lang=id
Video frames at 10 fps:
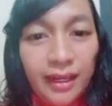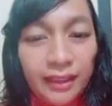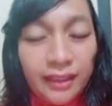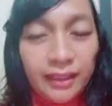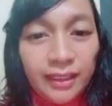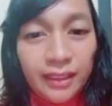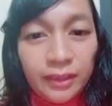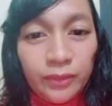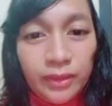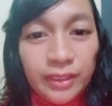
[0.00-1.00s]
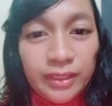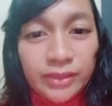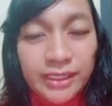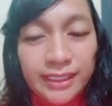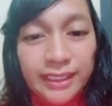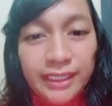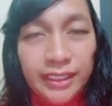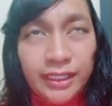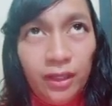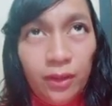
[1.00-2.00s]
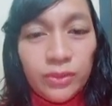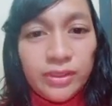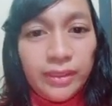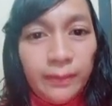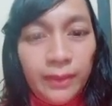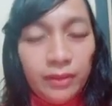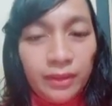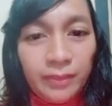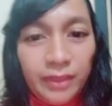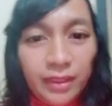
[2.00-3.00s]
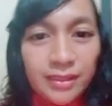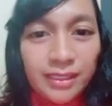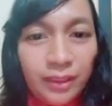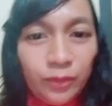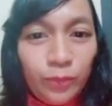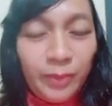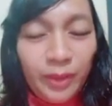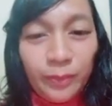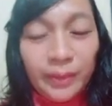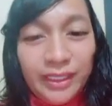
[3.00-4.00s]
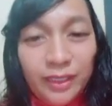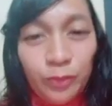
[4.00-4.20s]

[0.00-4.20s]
anaknya kayak ketua geng yang sini Leo siapa kalau namanya nggak salah lupa lupa